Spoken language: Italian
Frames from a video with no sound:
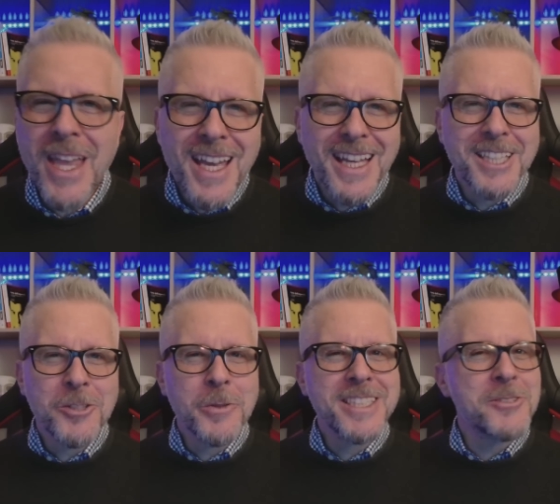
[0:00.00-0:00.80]
E detto
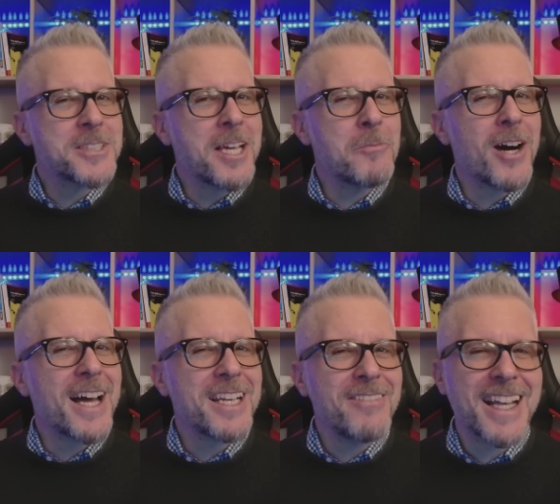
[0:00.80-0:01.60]
questo siamo
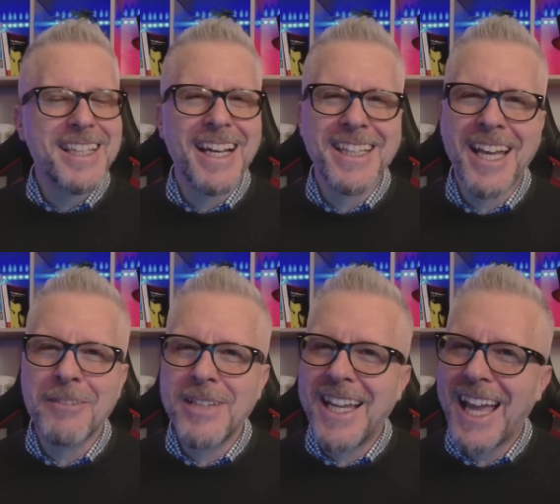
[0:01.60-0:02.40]
arrivati al
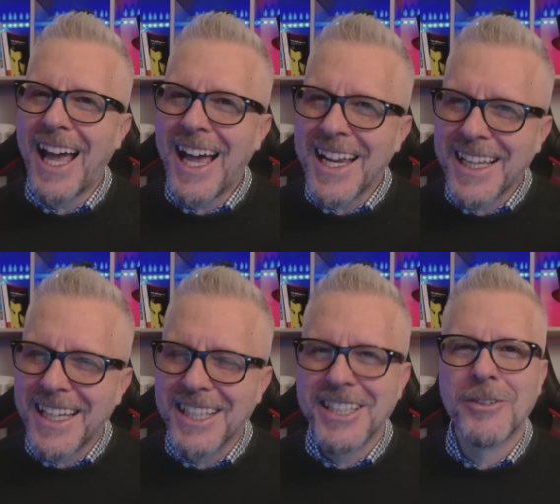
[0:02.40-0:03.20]
termine
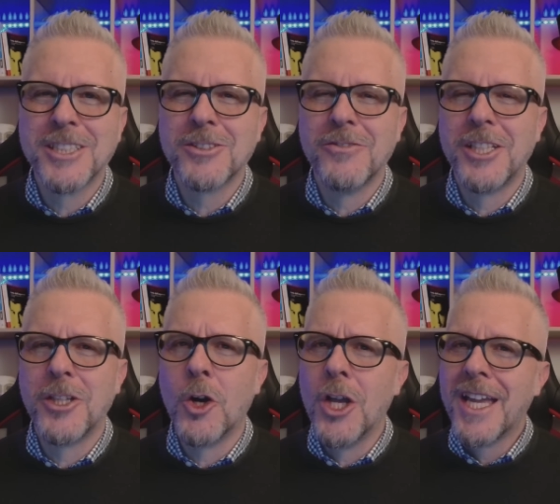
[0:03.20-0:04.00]
anche di questo
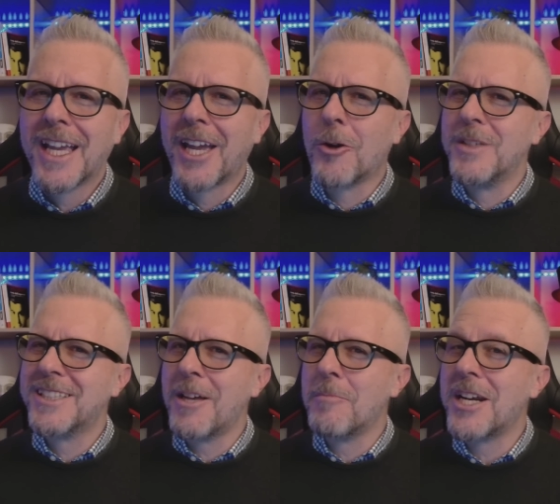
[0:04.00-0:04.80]
video, che come
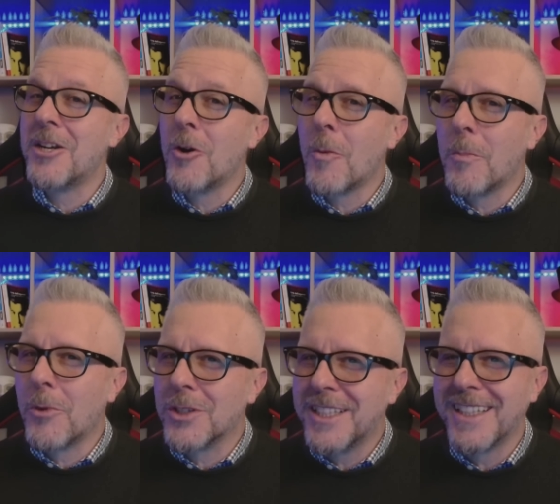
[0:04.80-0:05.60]
sempre non
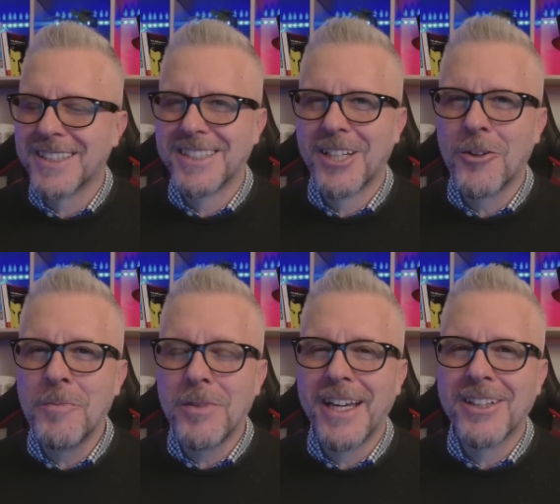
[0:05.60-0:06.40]
può dirsi
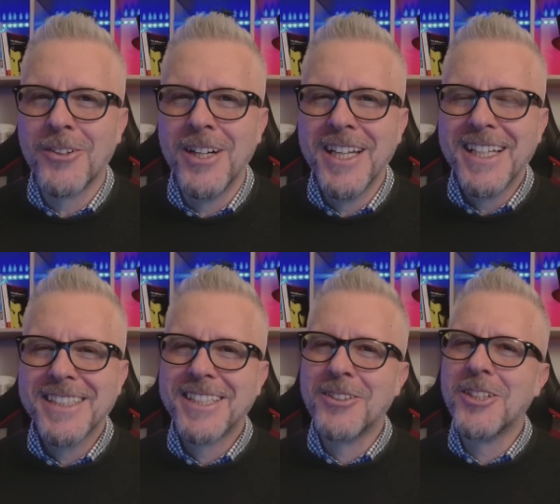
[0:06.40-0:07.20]
completo
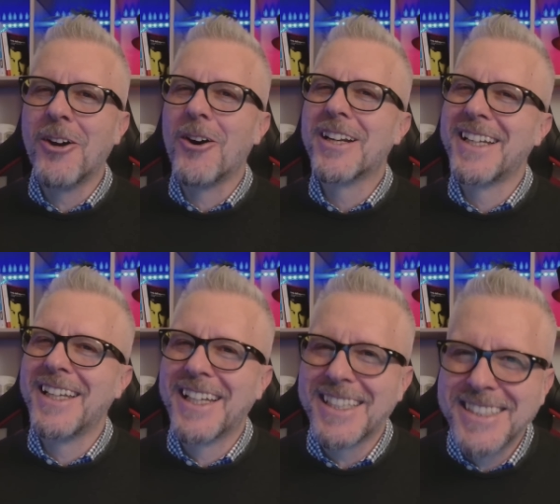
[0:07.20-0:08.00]
se non ti ho
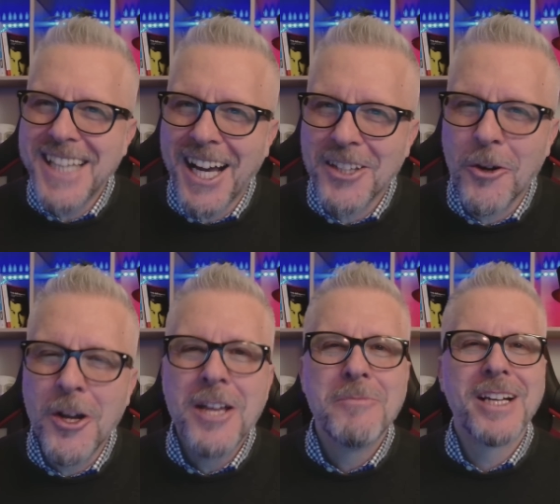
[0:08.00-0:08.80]
ringraziato
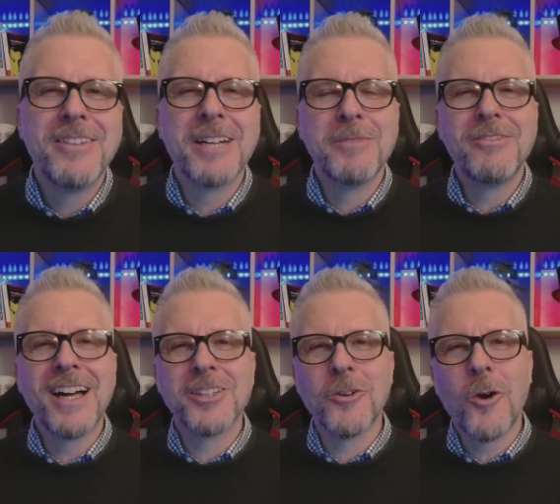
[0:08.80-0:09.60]
per avermi
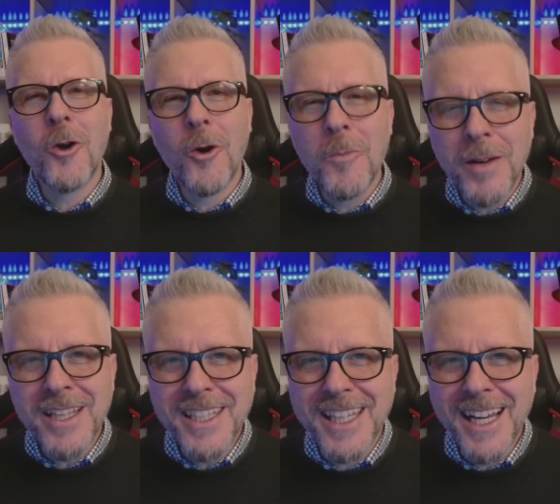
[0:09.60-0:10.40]
fatto
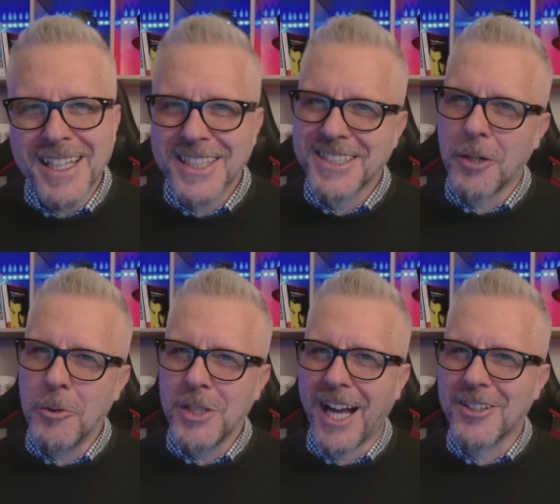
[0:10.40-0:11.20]
compagnia,
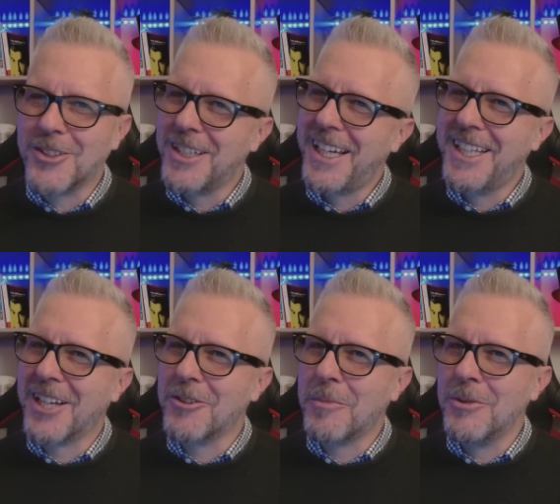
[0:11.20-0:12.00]
salutato e
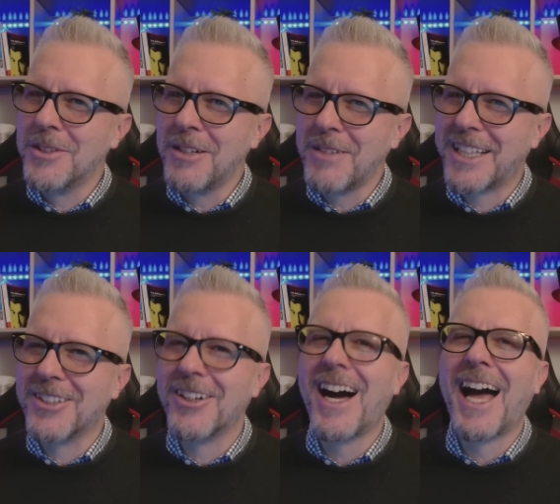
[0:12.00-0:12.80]
dato
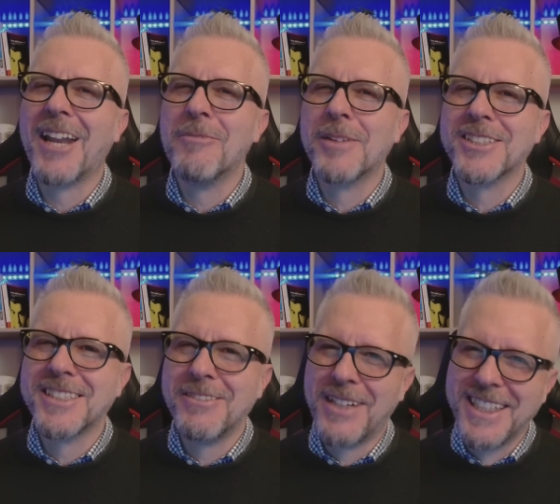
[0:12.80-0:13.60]
appuntamento. Alla prossima!